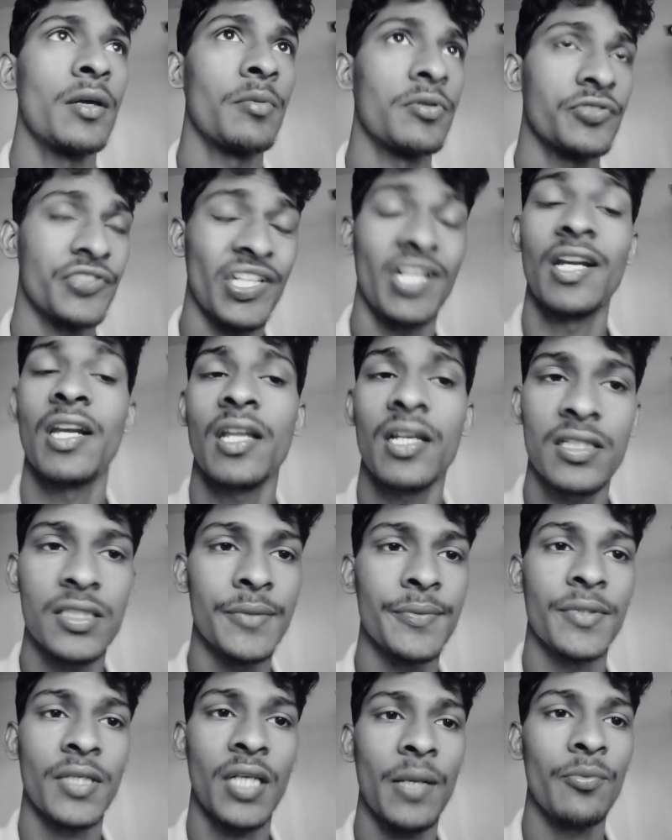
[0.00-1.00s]
এবং চ্যানেলটাকে
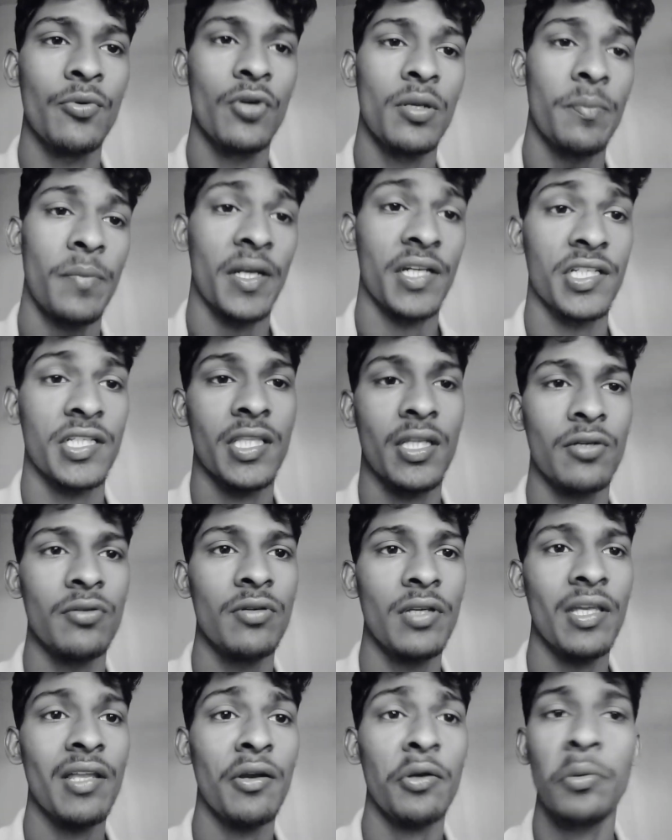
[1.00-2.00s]
সাবস্ক্রাইব করে পাশে থাকো
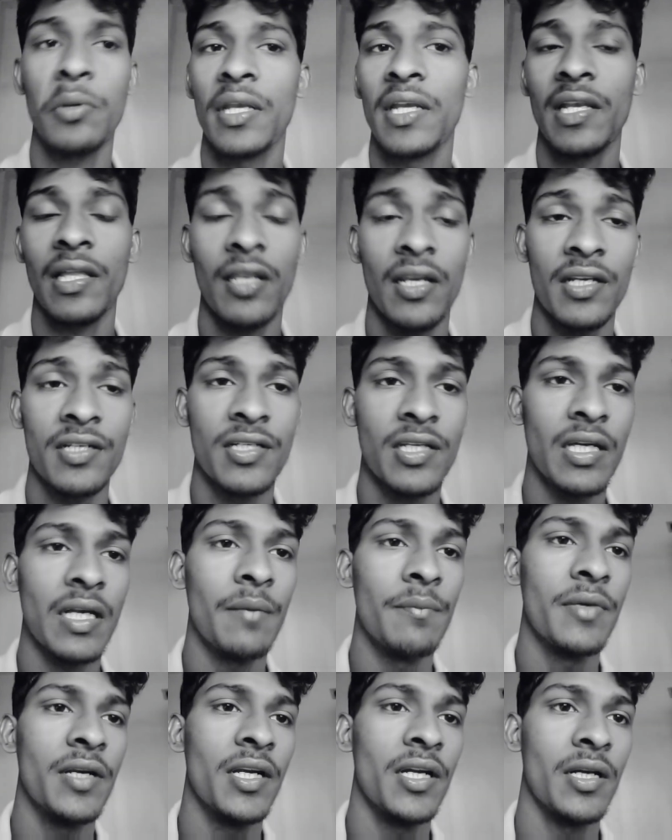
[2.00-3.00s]
এরকম ইন্টারেস্টিং
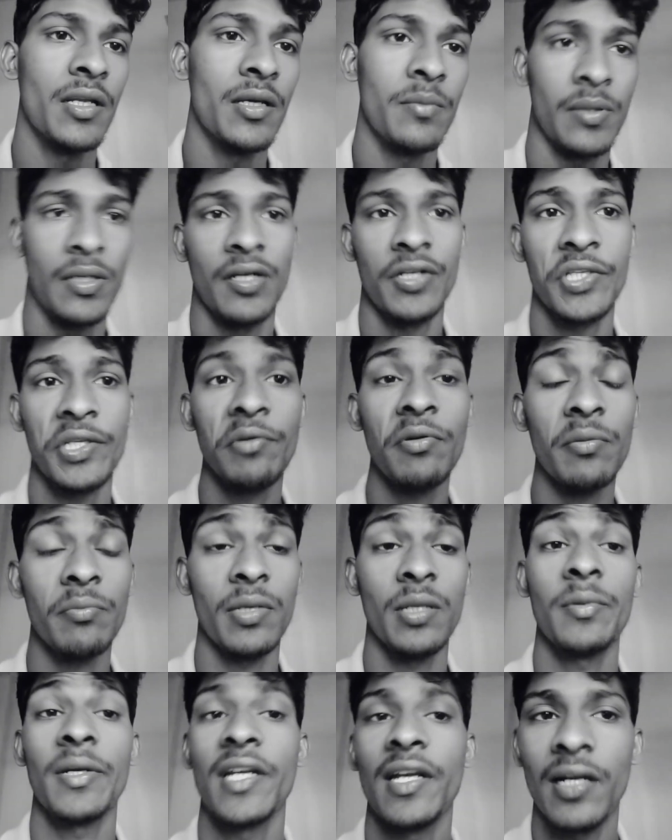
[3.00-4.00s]
আপডেট পাওয়ার জন্য এবং
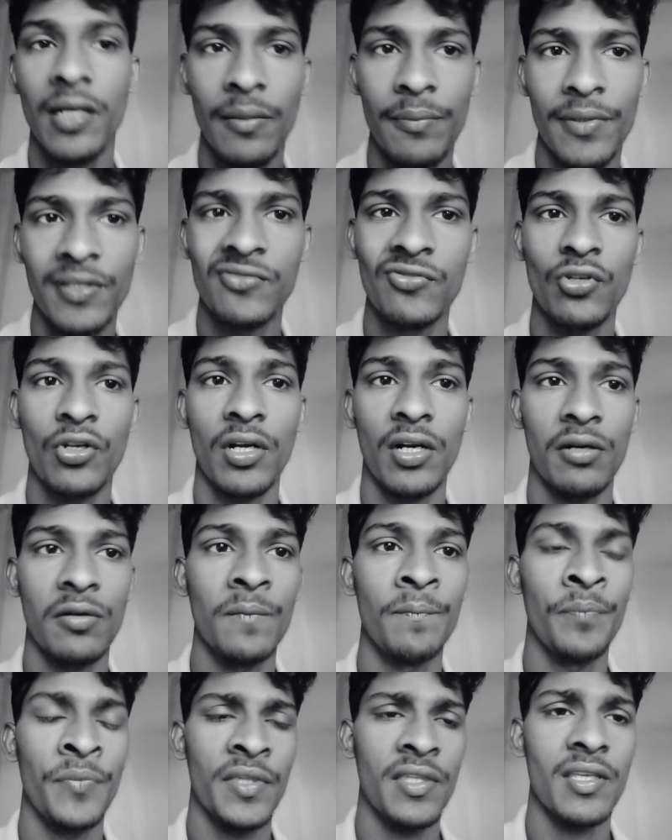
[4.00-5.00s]
বেল বাটনটা প্রেস করে
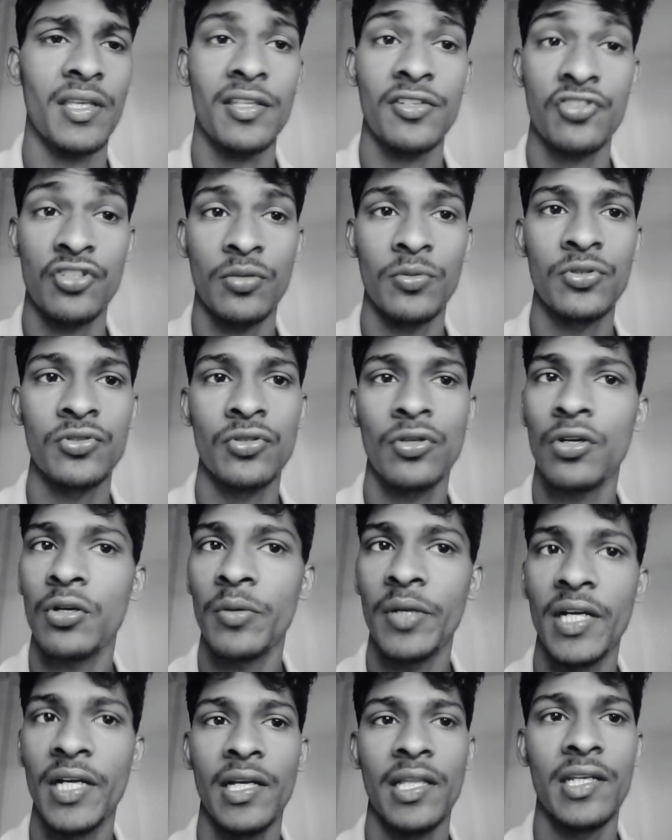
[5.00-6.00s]
রাখো যাতে সমস্ত
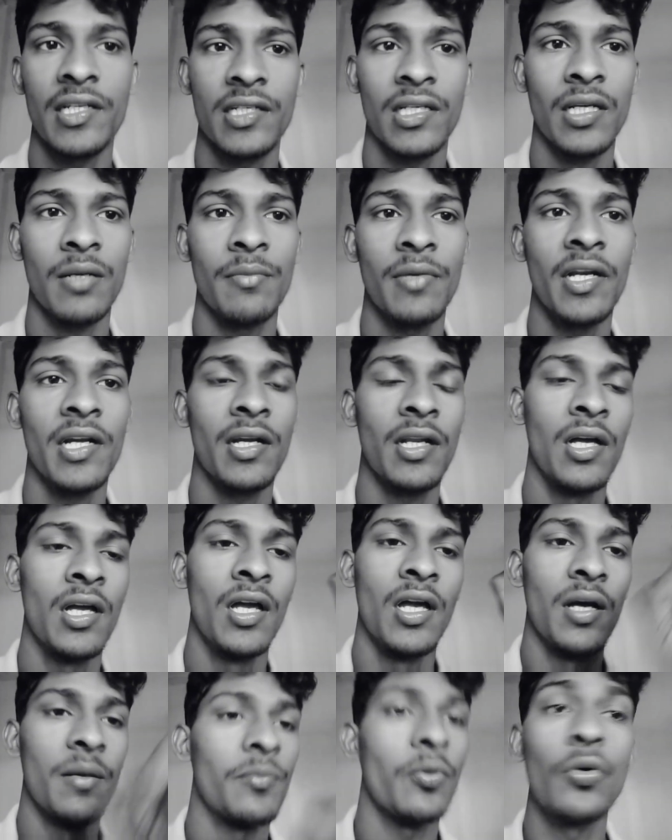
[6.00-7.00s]
রকমের ইন্টারেস্টিং আপডেট
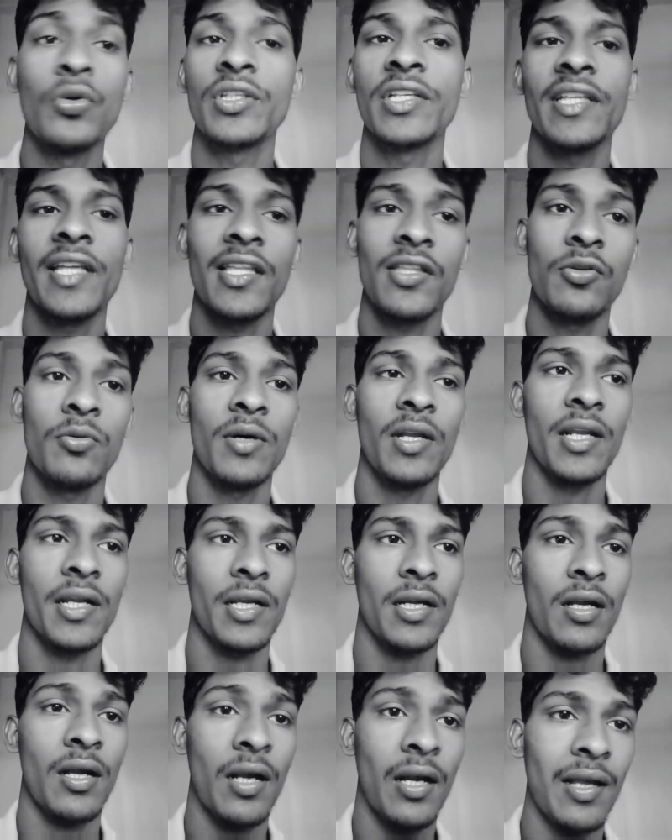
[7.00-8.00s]
পৌঁছে যায় তোমার
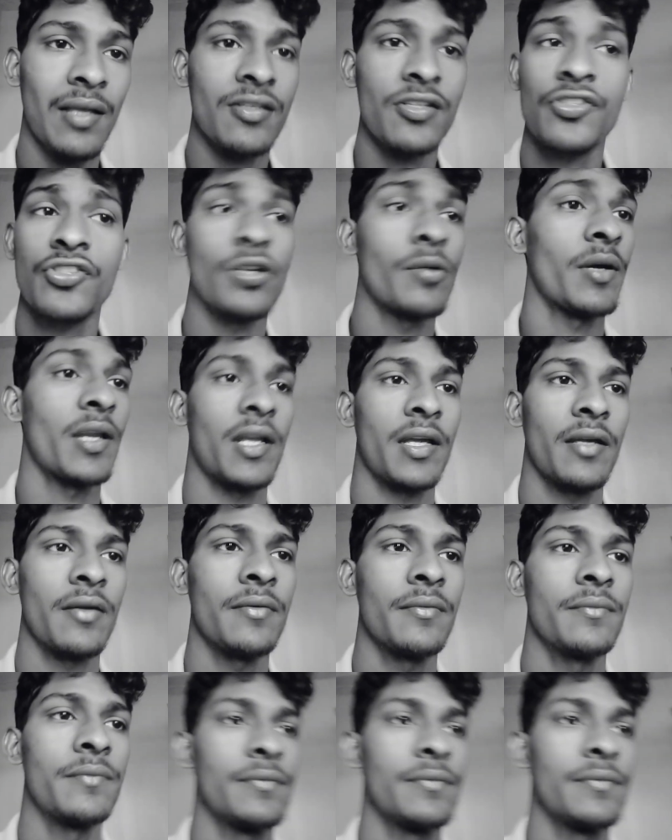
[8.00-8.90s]
কাছে সবার আগে